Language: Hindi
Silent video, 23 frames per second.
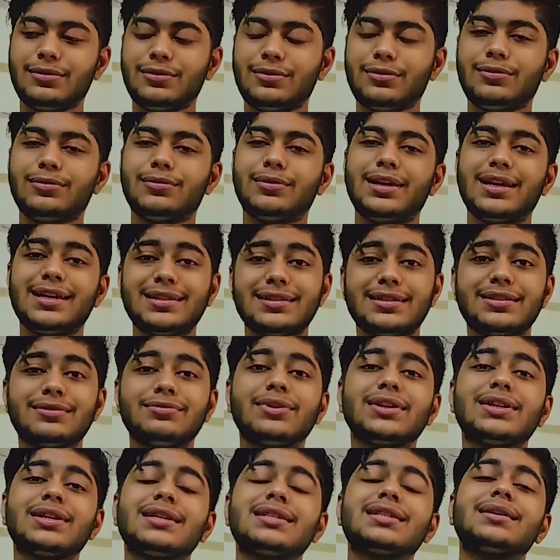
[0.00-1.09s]
तो इस
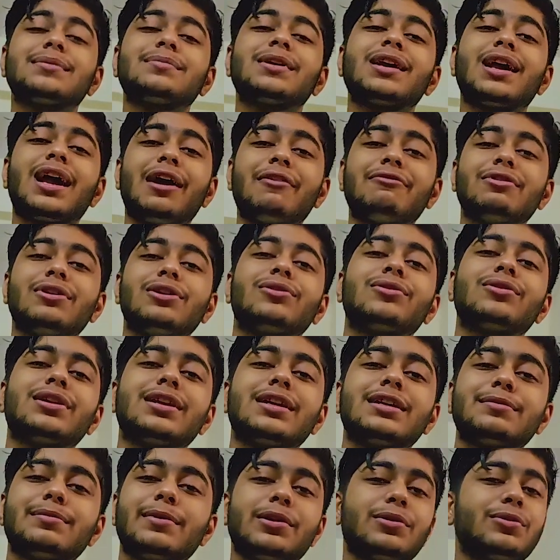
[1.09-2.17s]
वजह से भी काफ़ी लोगों ने
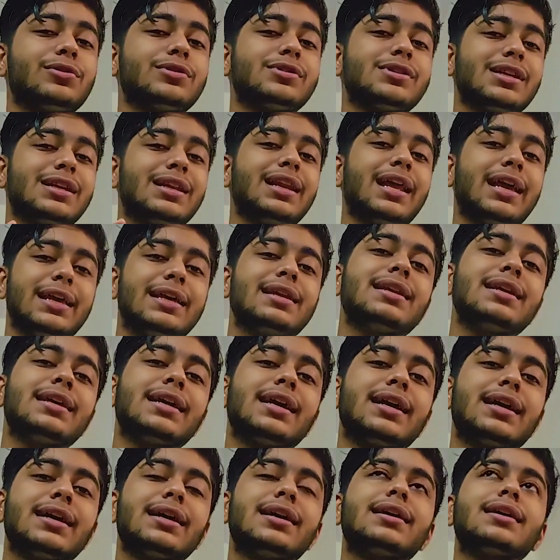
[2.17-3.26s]
इस बार हॉस्टल नहीं लिए
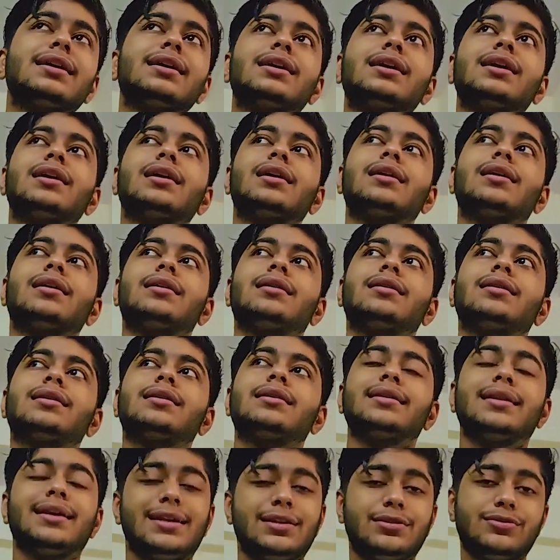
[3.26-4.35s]

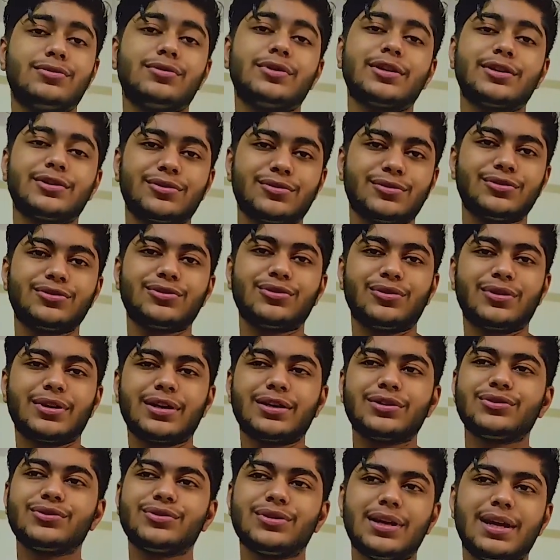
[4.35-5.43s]
हैं नए स्टूडेंट्स को छोड़
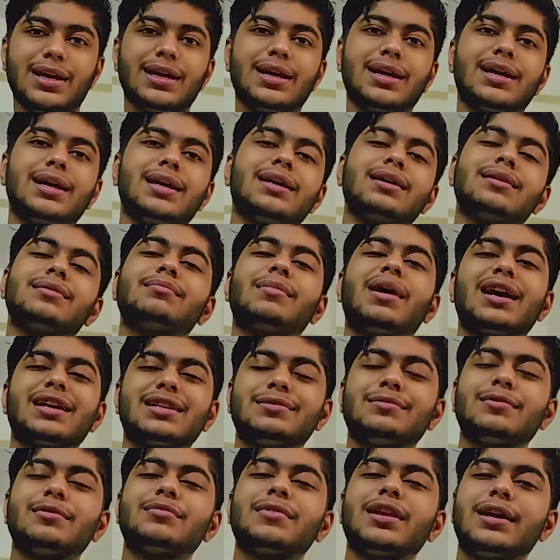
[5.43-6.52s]
के जो नए हैं
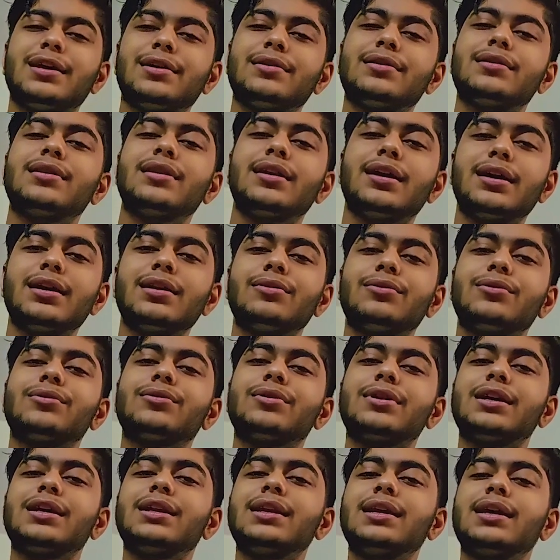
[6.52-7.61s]
मैक्सिमम नए नए लोगों
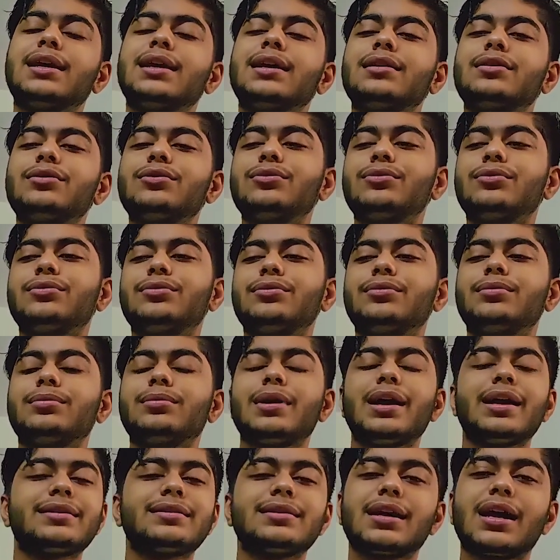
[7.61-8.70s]
ने लिए हैं तो
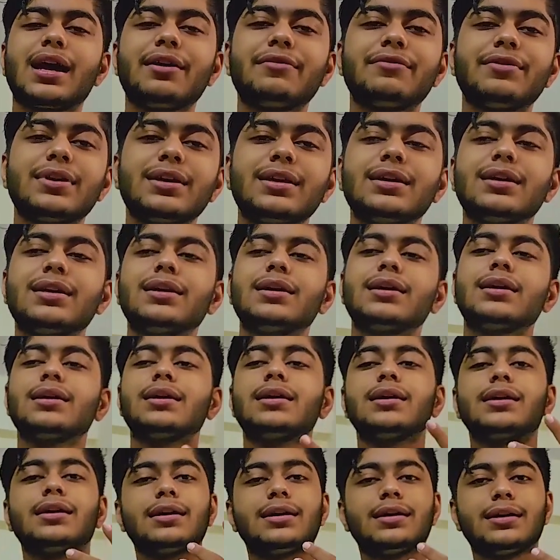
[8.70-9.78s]
ऐसे काफ़ी
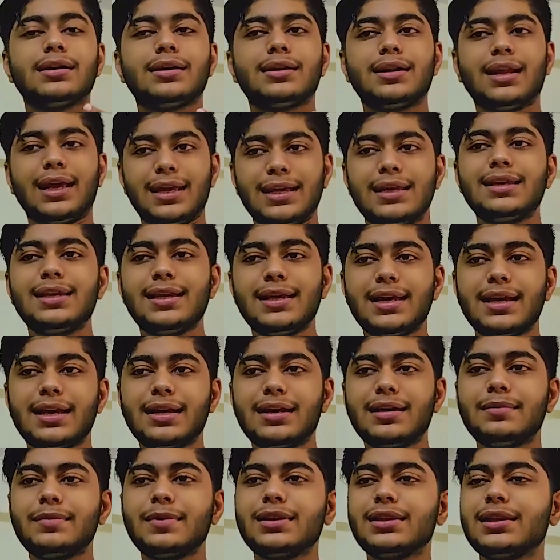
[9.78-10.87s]
नहीं लिए
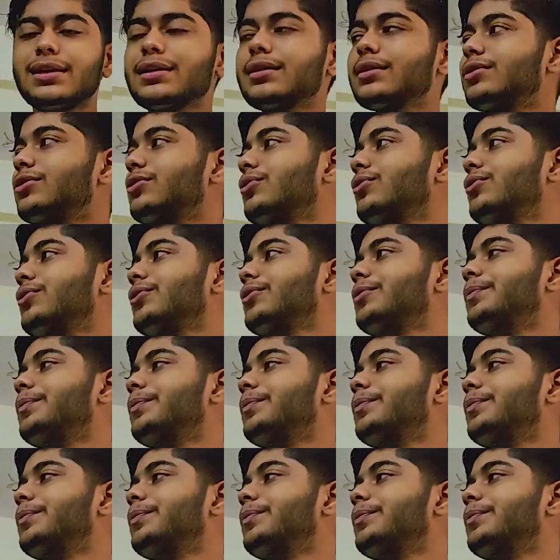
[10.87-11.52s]
हैं अभी तक तो